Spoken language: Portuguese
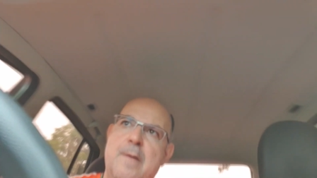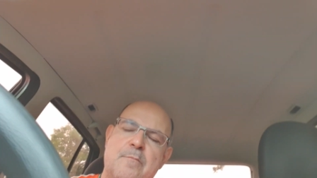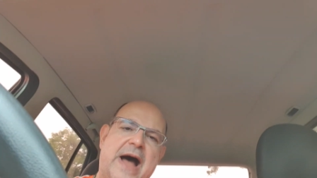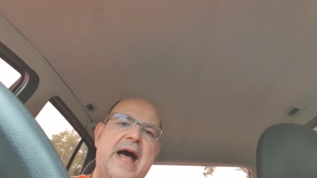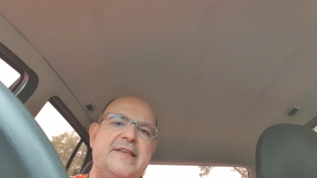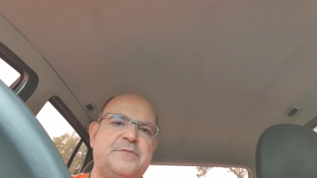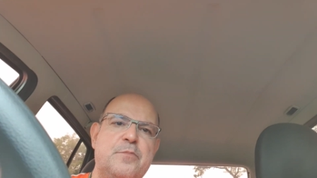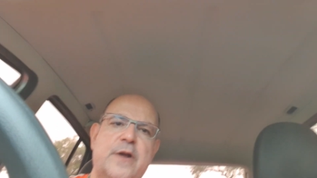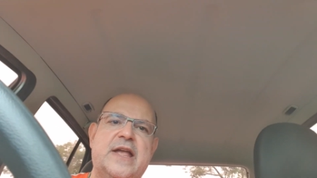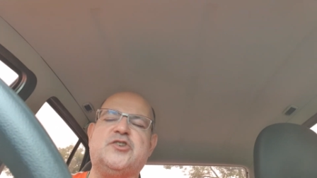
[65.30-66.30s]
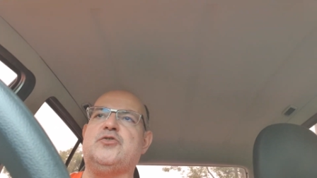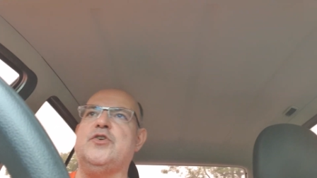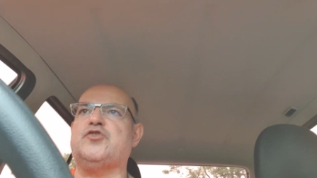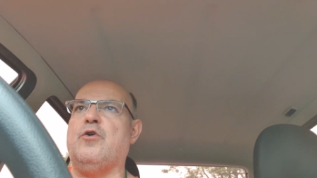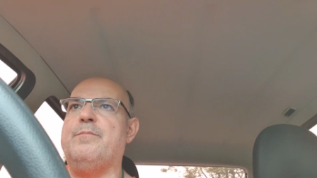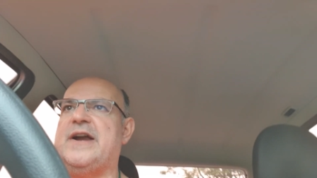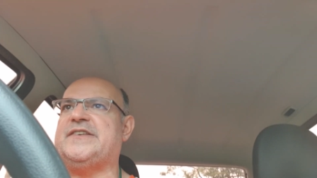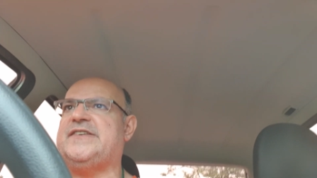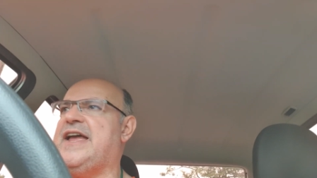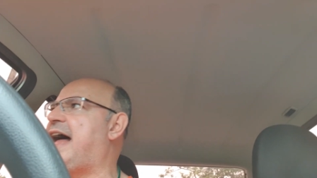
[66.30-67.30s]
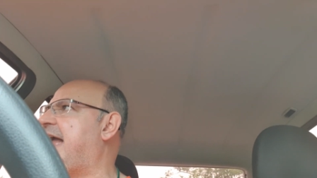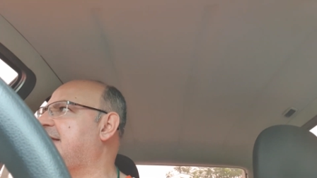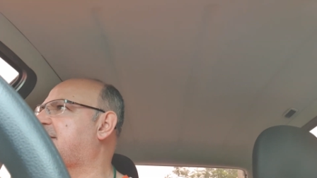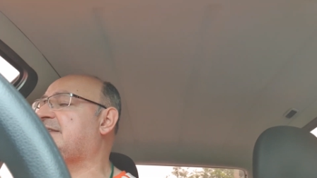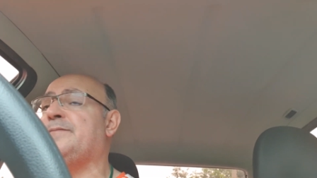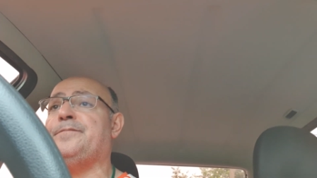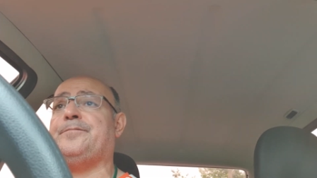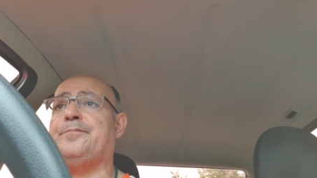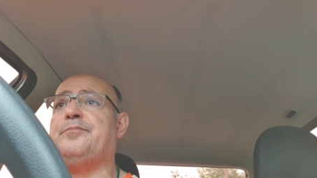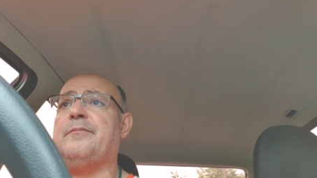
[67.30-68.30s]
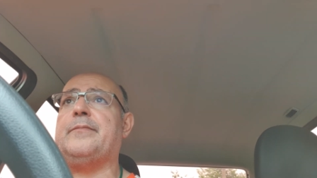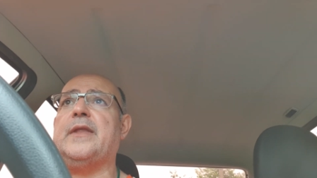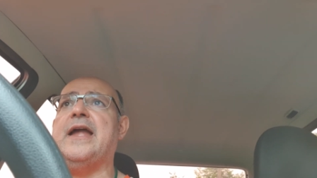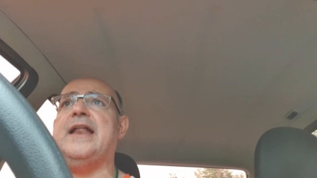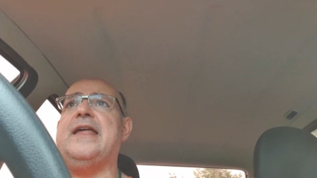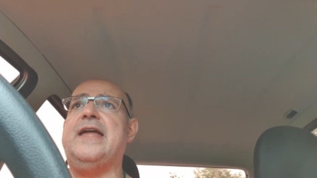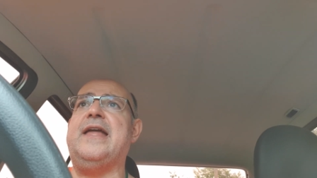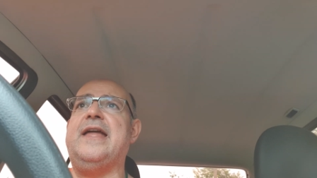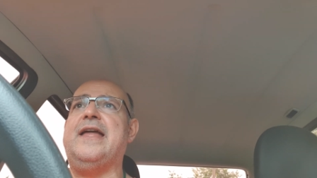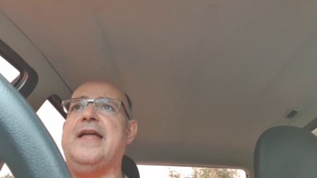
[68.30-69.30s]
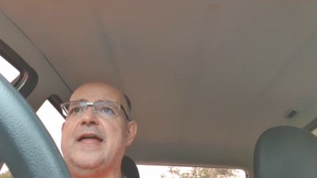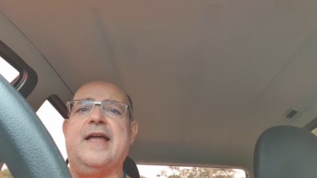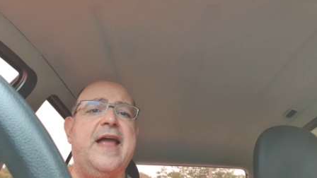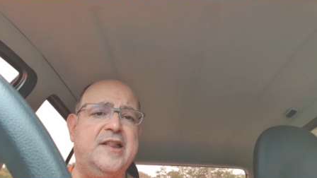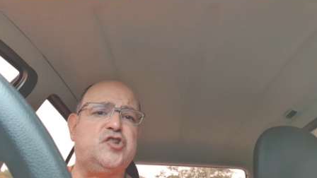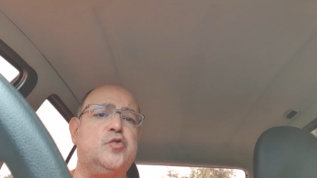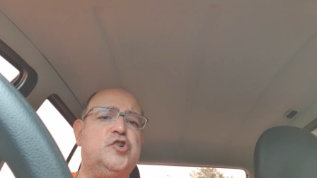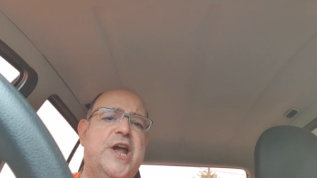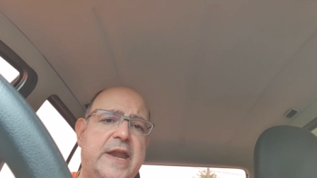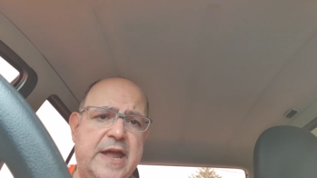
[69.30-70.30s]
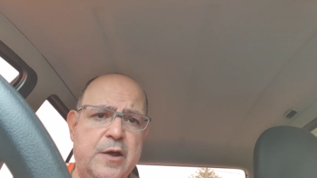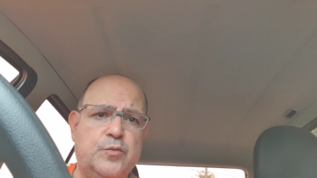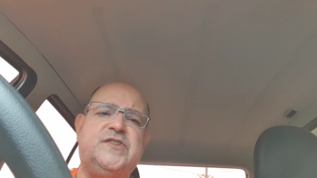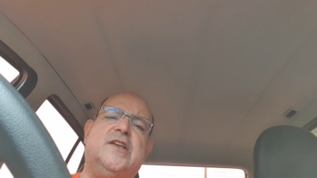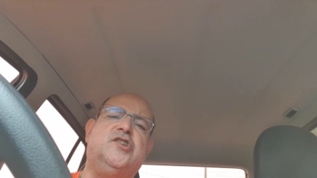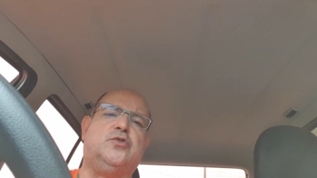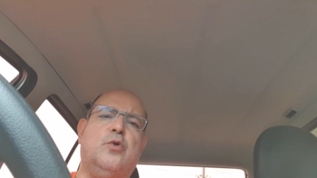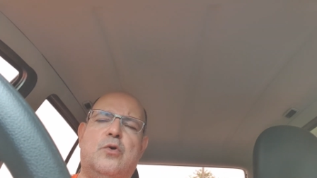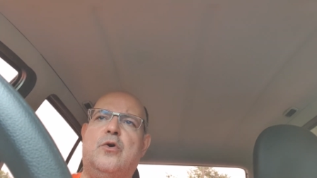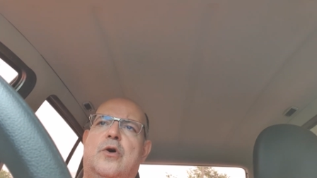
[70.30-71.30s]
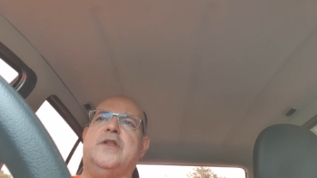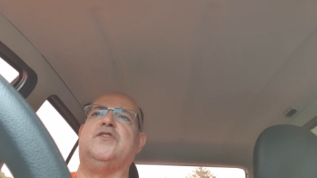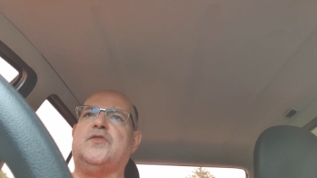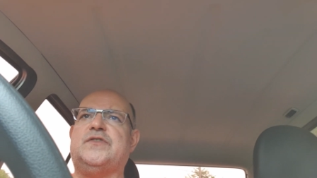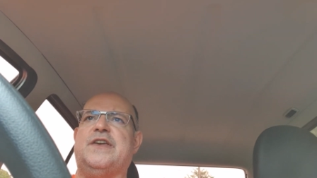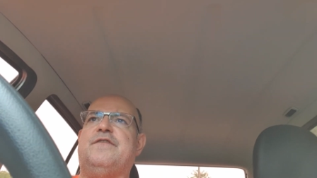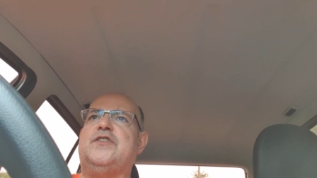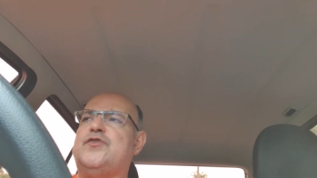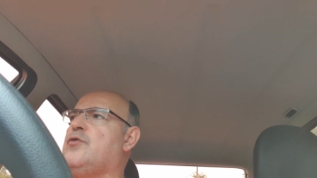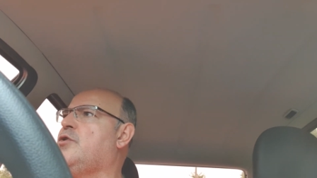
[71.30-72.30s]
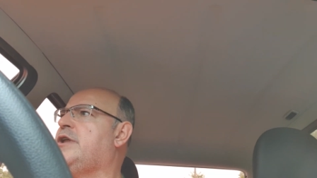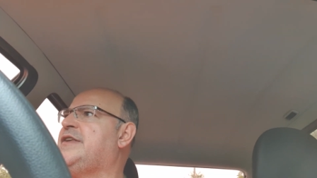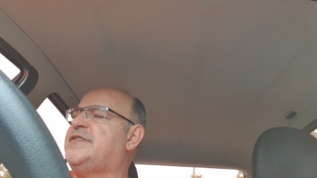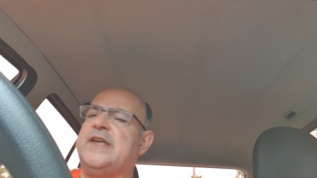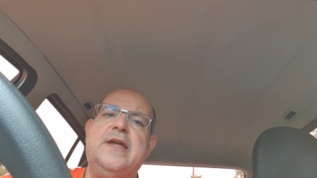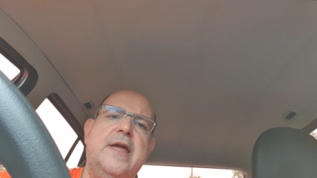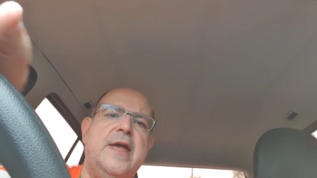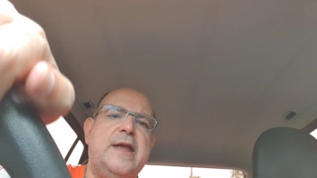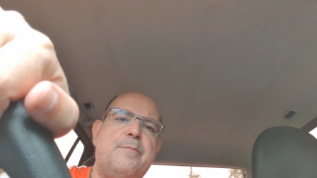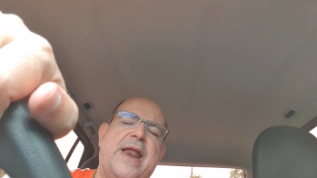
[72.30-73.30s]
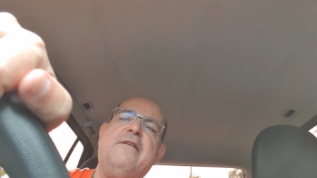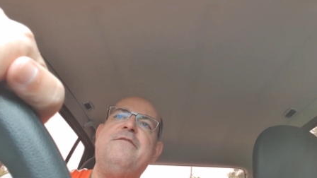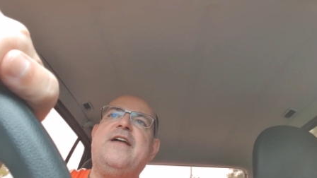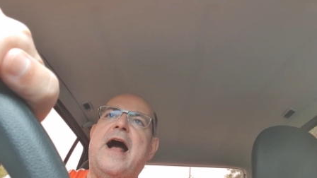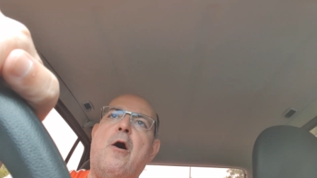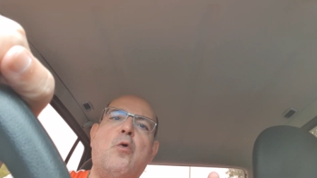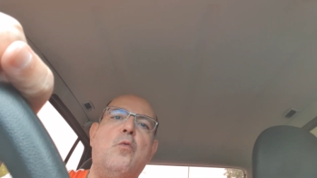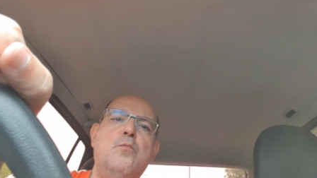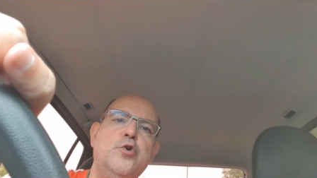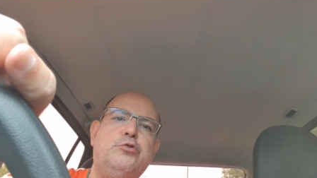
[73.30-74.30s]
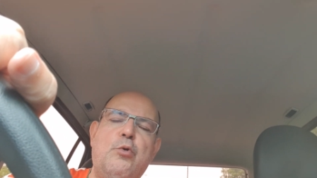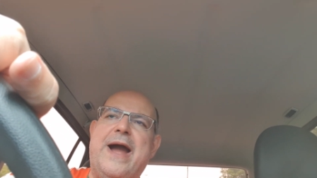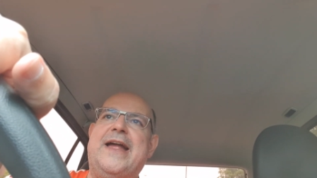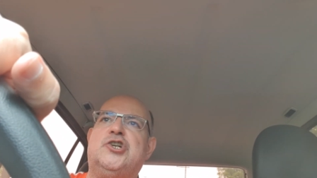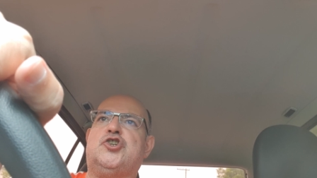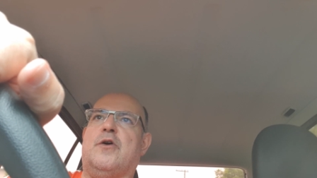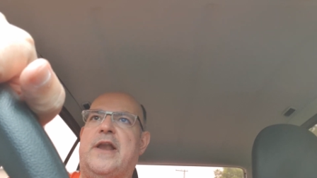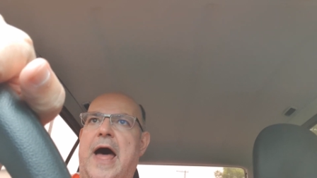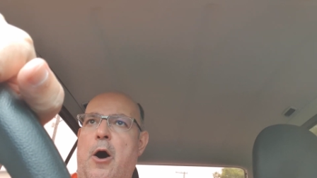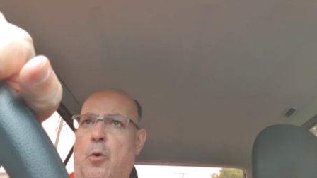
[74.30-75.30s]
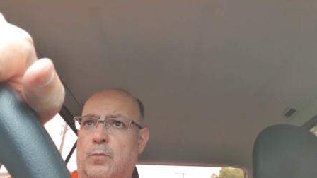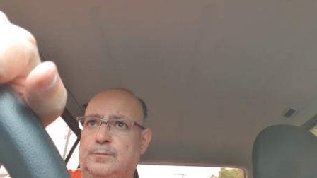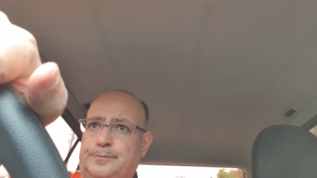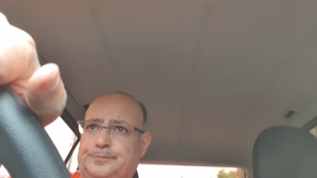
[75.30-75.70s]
Mas por questões comerciais, ele, eles sugeriram os editores, os revisores, que para não ficar algo muito regional,